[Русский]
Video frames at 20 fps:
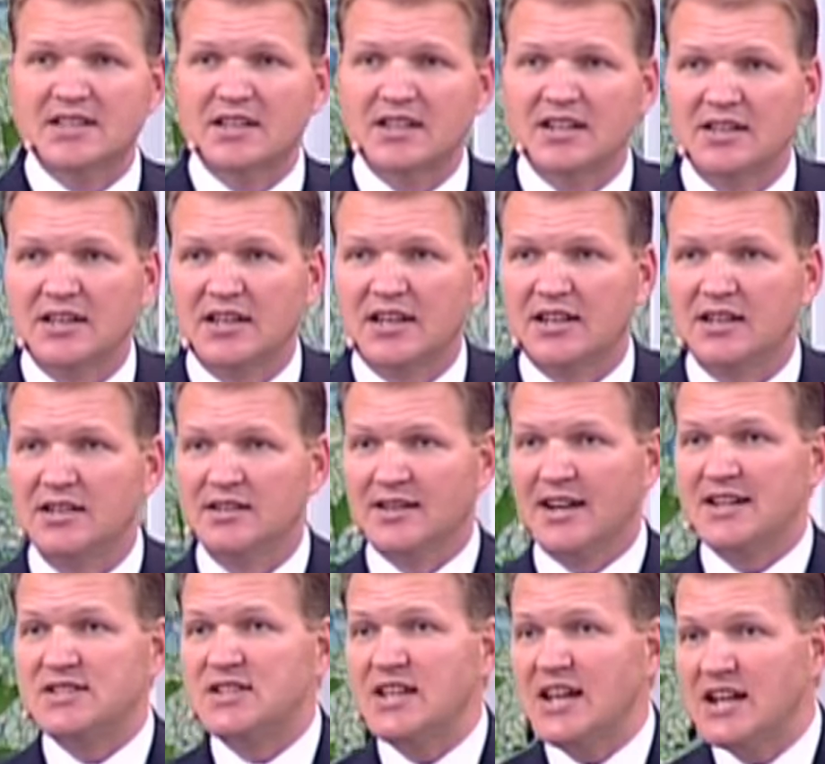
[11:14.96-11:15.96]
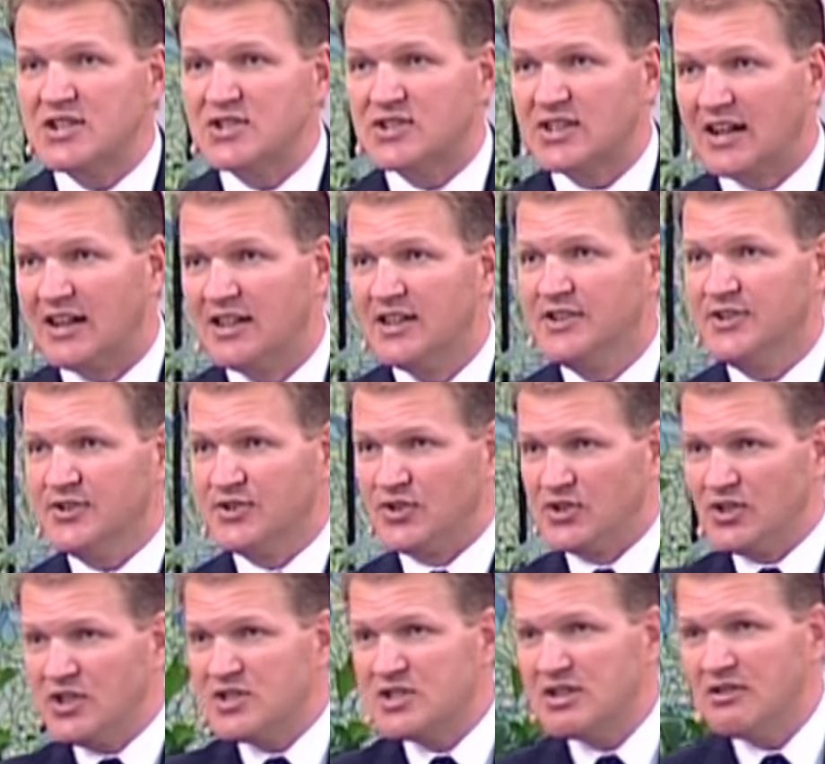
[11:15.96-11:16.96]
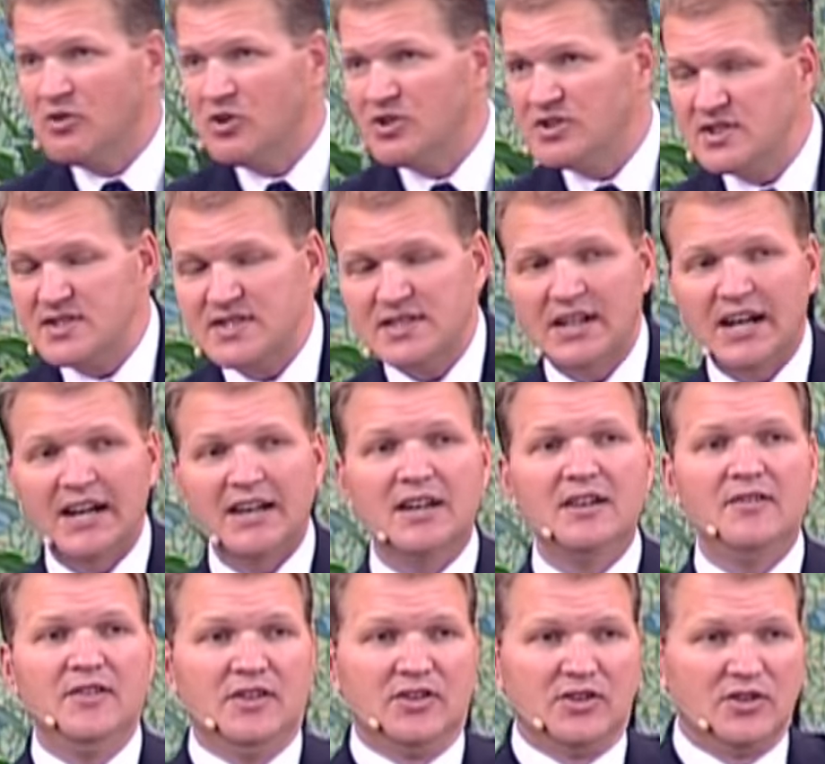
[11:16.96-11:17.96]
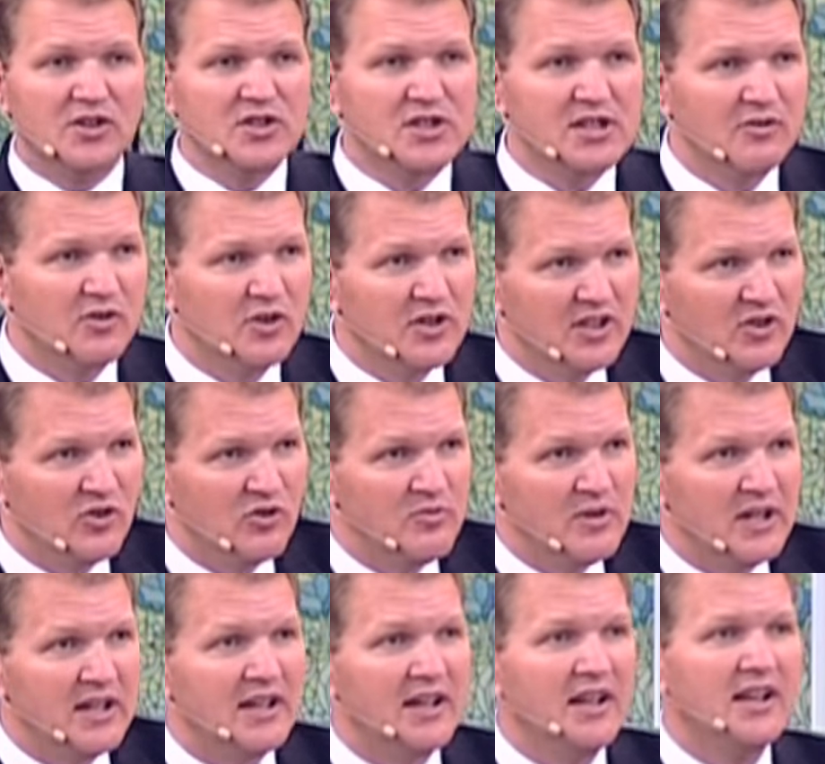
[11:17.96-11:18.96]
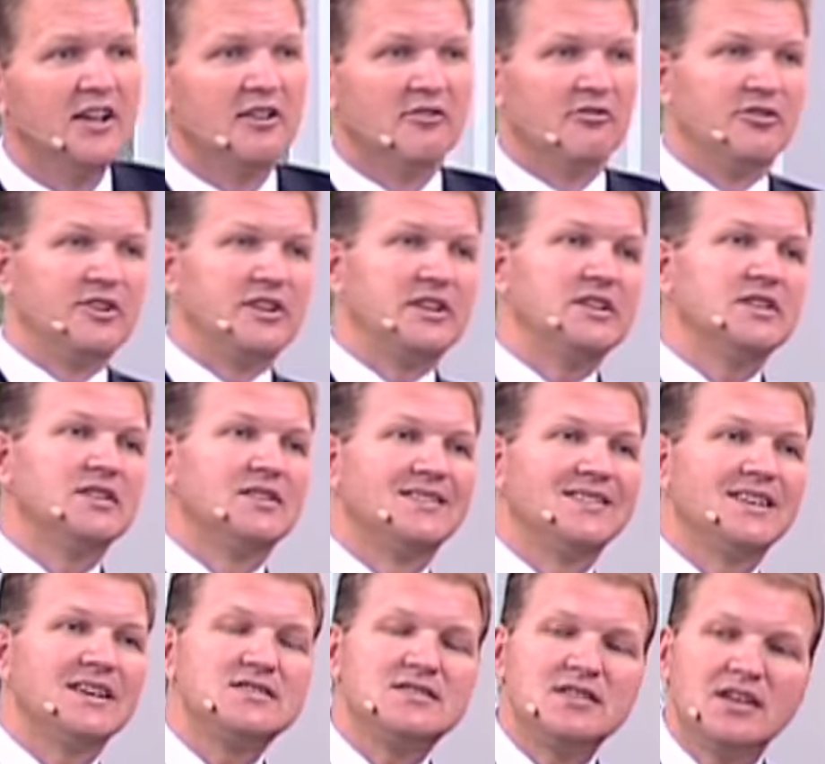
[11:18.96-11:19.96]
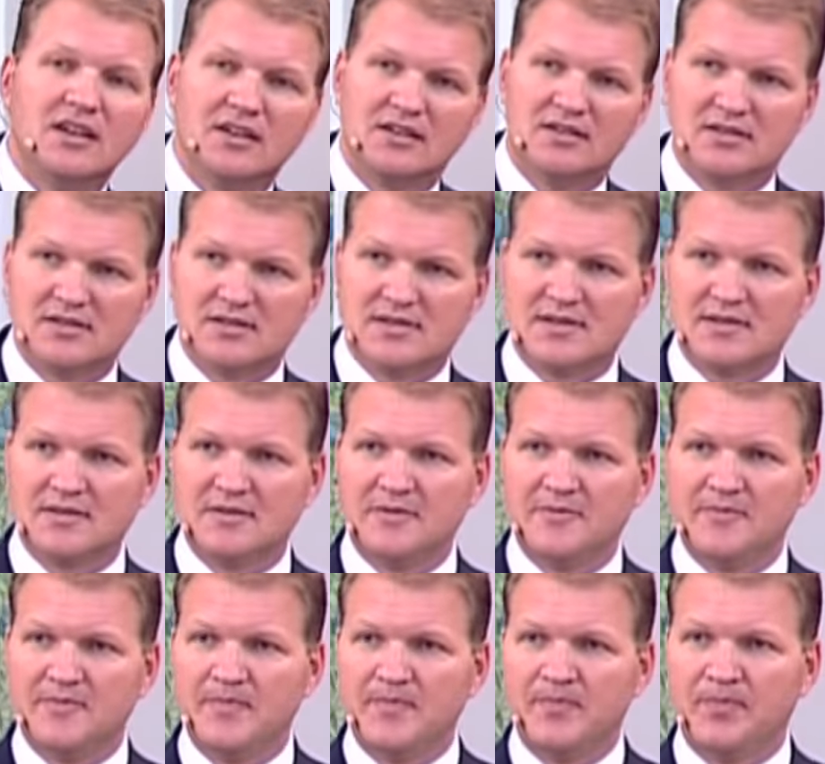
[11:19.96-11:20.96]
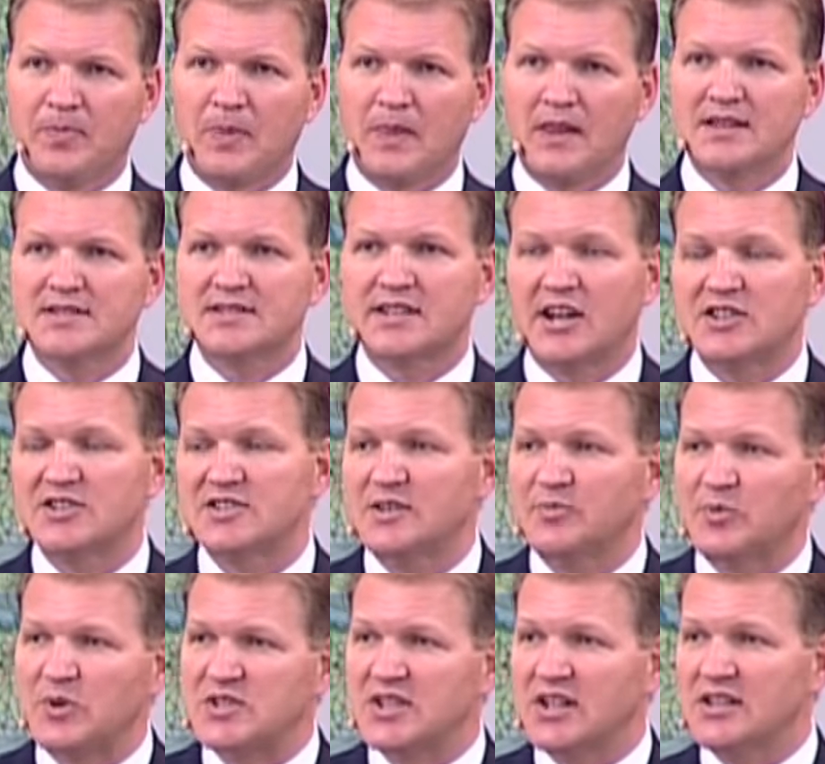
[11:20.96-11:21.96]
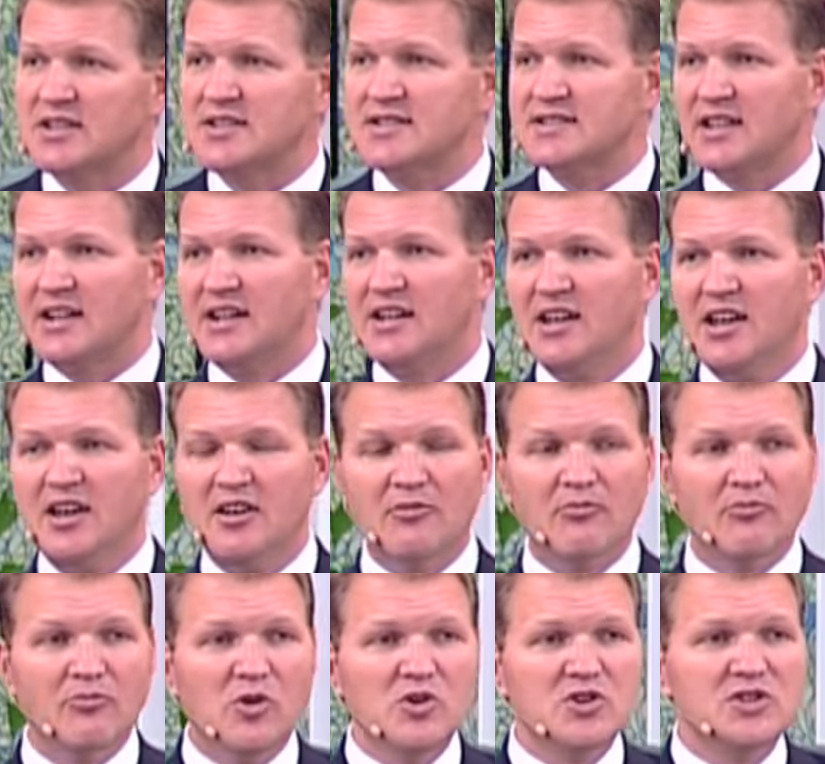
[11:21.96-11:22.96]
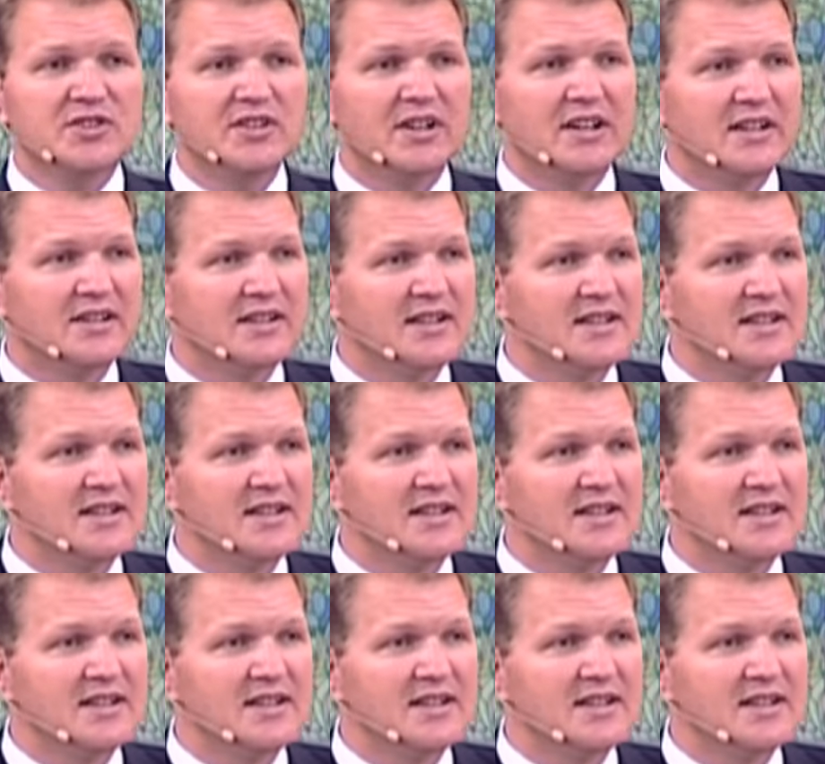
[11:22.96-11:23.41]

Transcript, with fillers: стороны, надежда, ничего не зная, ничего не умея, вы надеетесь. Скажите, пожалуйста, можно ли